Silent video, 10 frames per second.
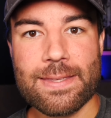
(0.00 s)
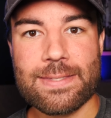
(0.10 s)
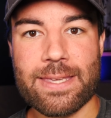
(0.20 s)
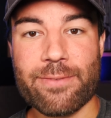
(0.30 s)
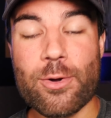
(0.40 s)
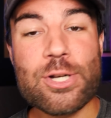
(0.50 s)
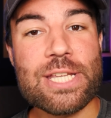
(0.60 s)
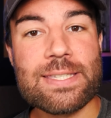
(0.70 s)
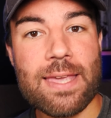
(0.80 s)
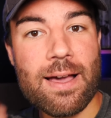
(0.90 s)
C'est
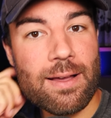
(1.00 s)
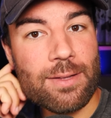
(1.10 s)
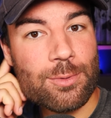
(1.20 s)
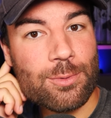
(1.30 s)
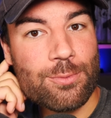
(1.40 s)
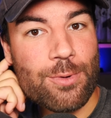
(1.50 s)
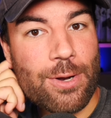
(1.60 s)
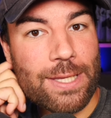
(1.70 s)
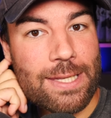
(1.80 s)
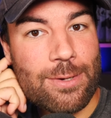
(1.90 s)
Francesca, hein, du coup,
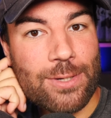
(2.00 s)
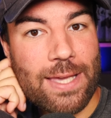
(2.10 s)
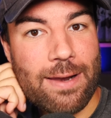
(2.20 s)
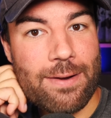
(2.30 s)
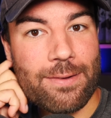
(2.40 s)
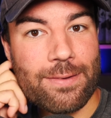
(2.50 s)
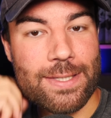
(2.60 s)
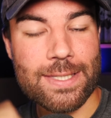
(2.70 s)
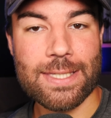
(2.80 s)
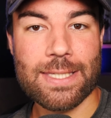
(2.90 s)
la guide locale, euh,
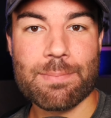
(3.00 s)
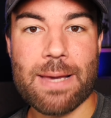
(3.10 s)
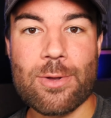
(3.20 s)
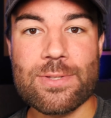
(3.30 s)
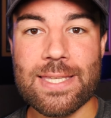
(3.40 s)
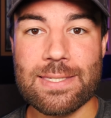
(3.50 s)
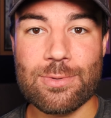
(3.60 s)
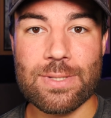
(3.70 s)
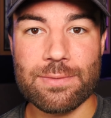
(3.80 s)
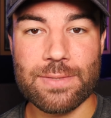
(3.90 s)
qui m'a lancé
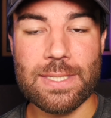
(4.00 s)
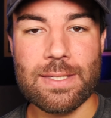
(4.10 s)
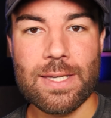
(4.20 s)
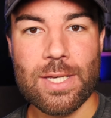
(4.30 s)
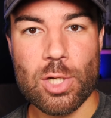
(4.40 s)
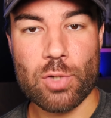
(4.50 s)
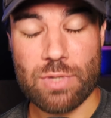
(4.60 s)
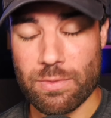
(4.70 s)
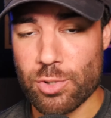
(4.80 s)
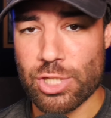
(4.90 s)
ce défi. Je
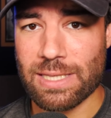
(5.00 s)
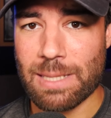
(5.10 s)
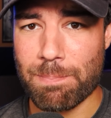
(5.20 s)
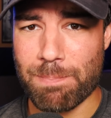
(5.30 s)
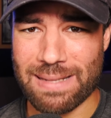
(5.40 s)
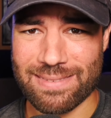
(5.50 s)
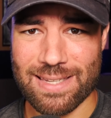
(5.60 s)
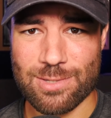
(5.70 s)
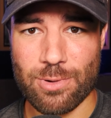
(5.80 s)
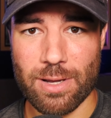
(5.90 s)
vous avoue que j'étais pas
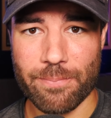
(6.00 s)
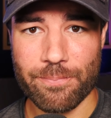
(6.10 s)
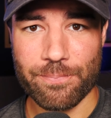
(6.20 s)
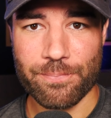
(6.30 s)
très serein.